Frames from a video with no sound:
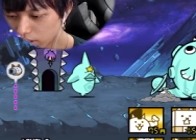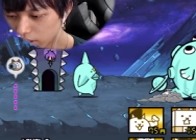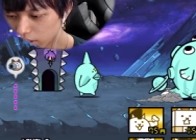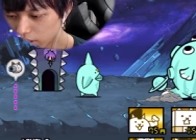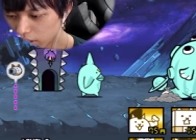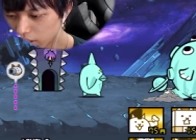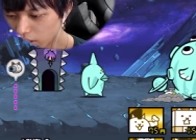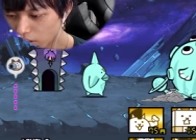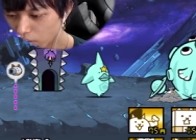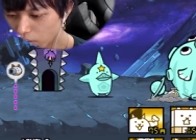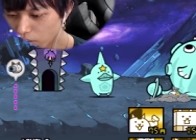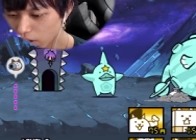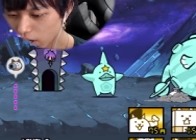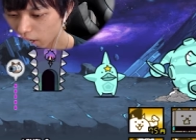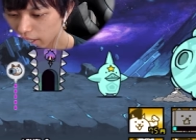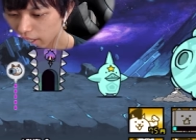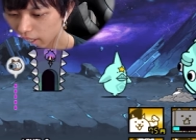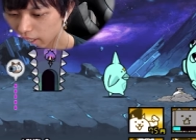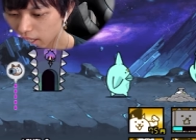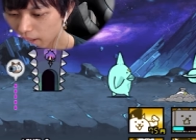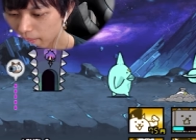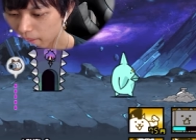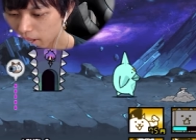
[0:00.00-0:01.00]
いや、お
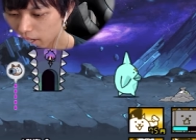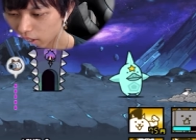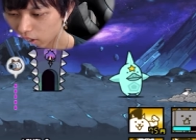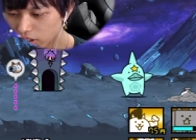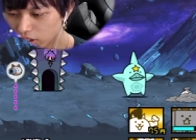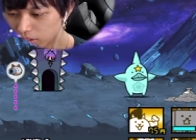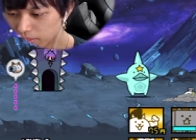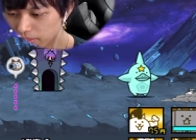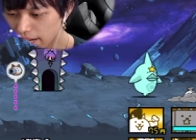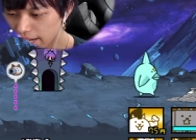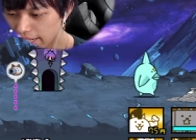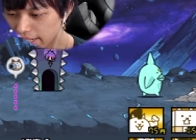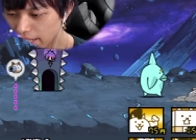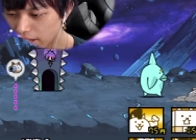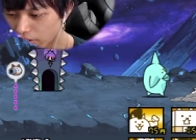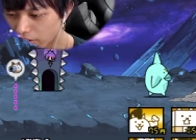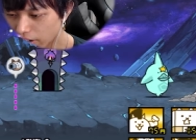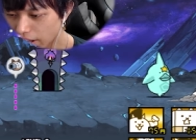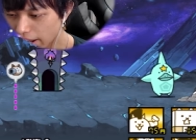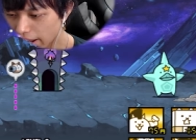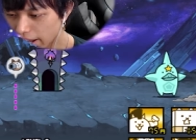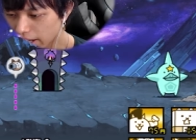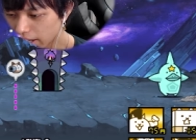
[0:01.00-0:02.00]
金貯めるのうまいね、
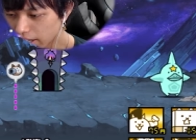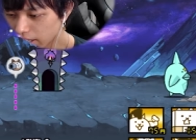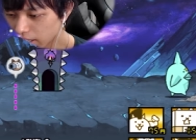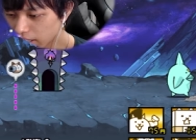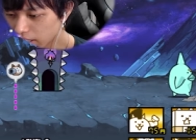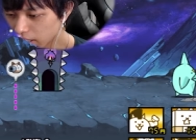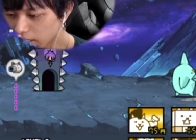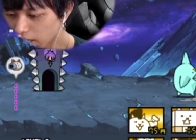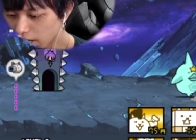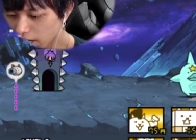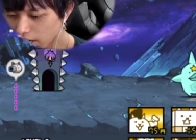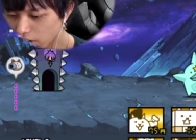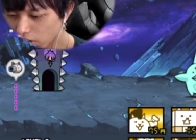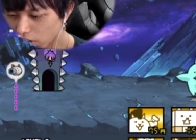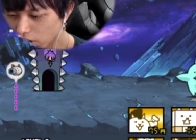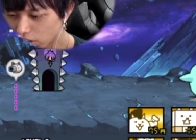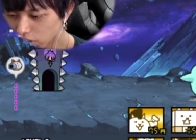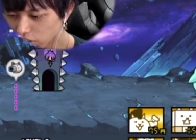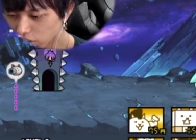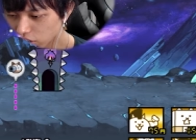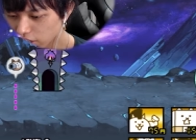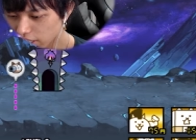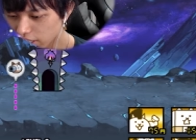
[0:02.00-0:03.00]
俺。から
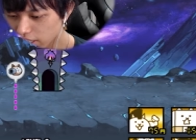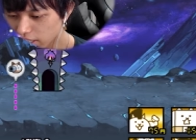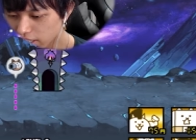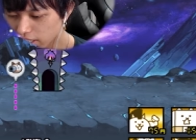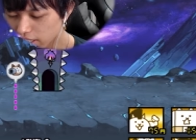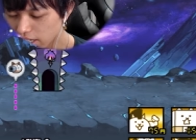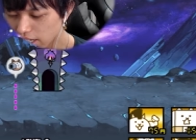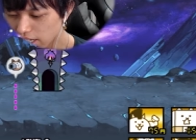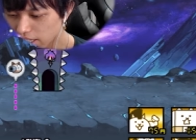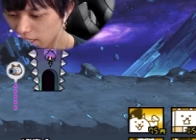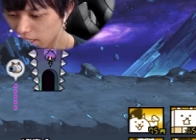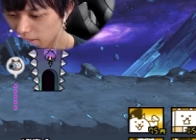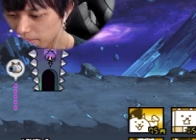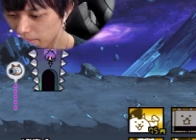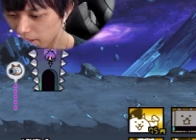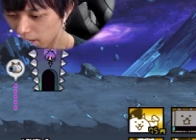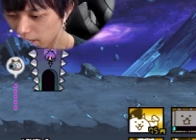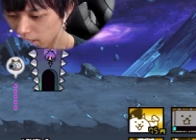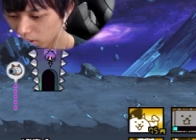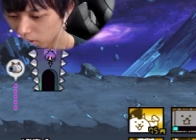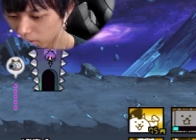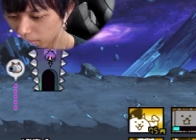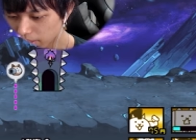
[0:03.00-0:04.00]
の、一回2
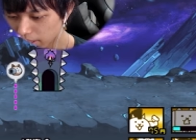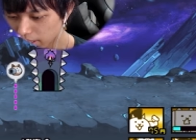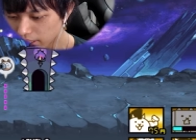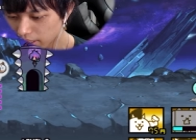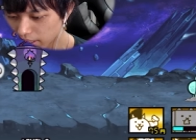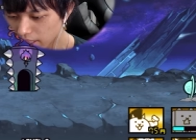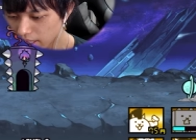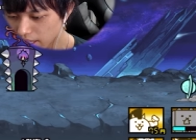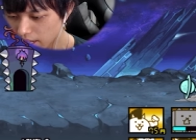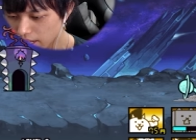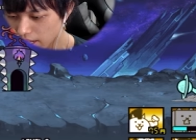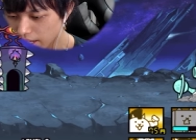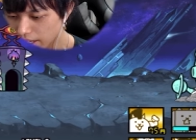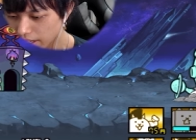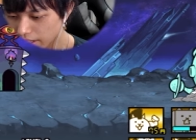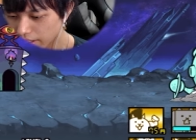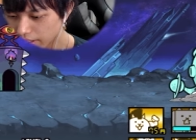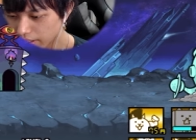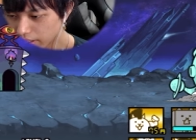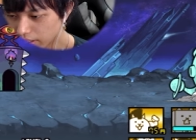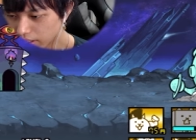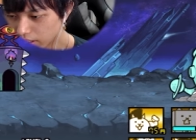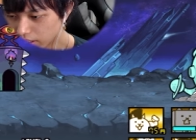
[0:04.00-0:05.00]
倍止めて、
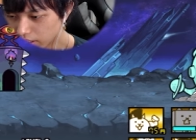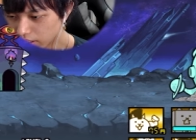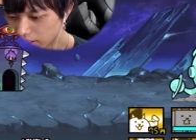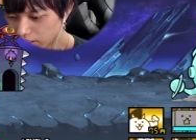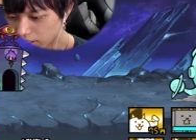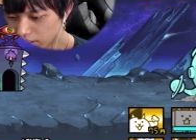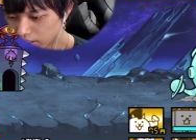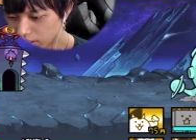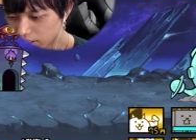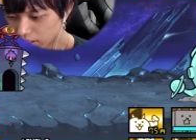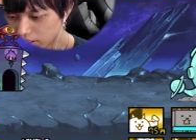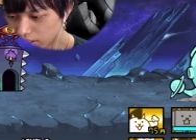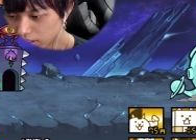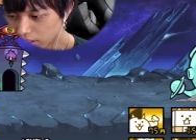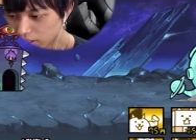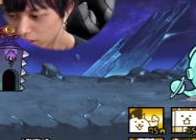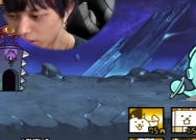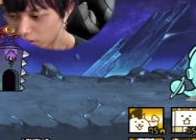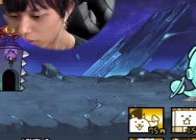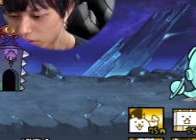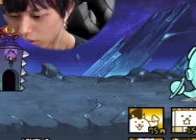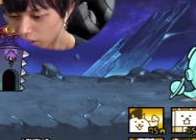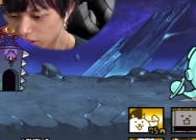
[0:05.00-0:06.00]

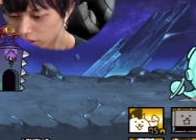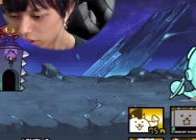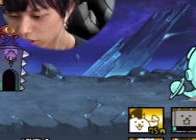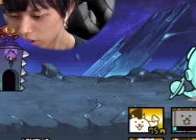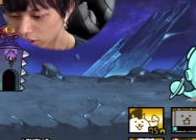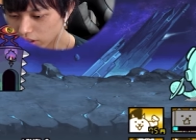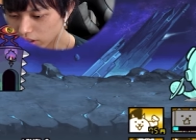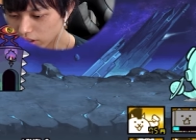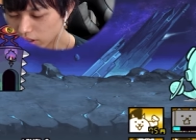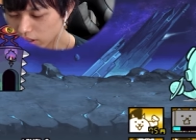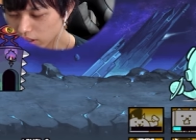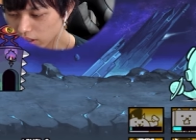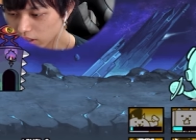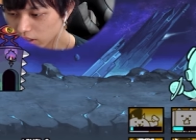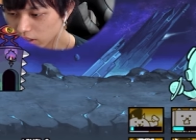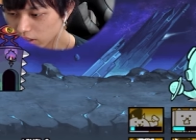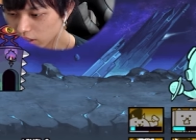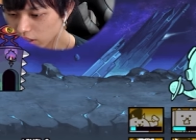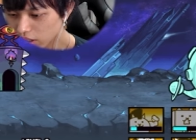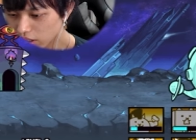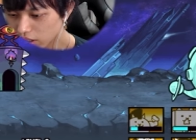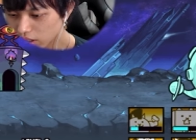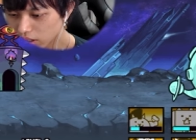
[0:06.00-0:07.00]
でもこれ熱い。え
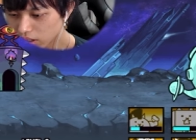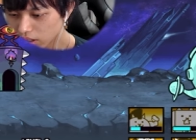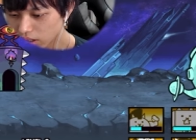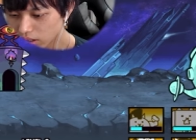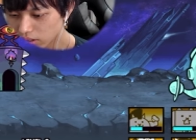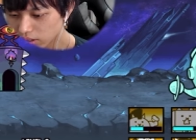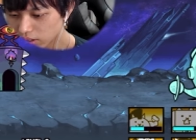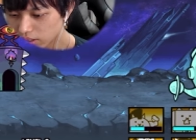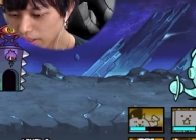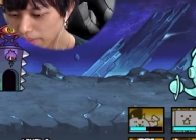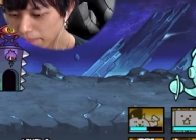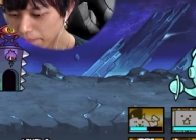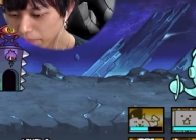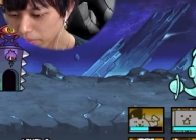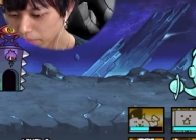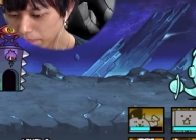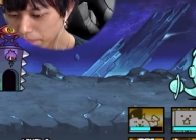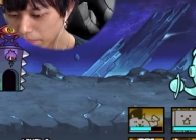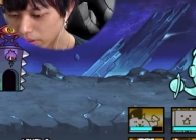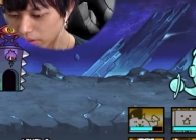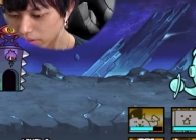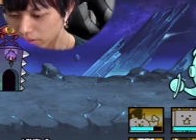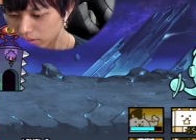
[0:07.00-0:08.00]
一旦全部
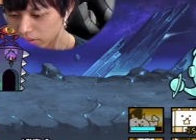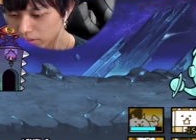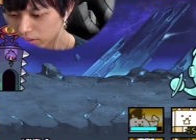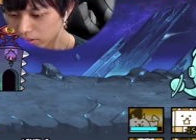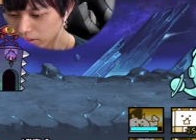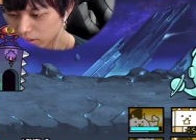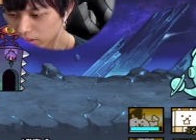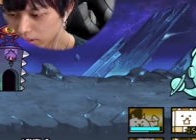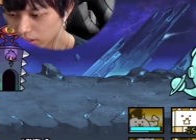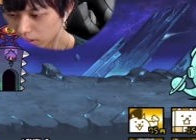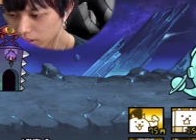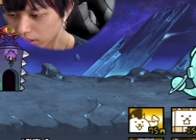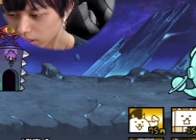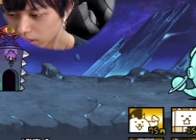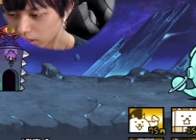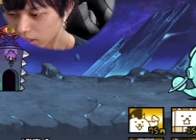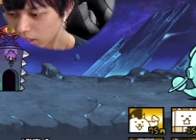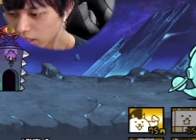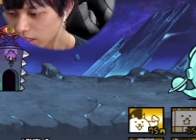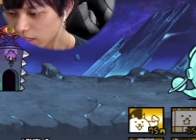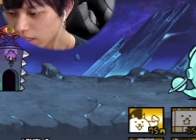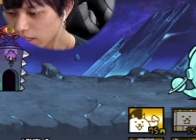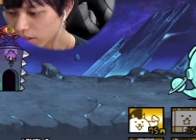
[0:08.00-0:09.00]
ある。
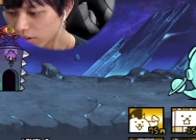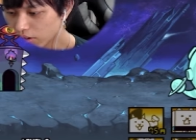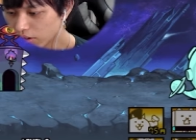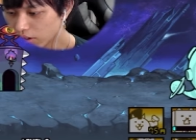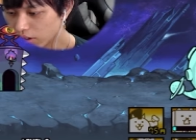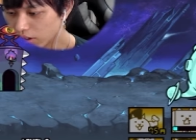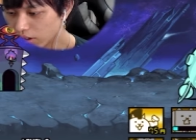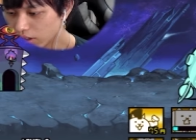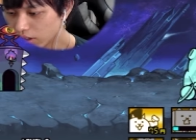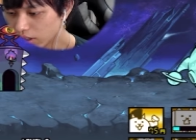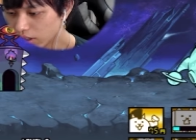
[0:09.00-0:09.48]
からの、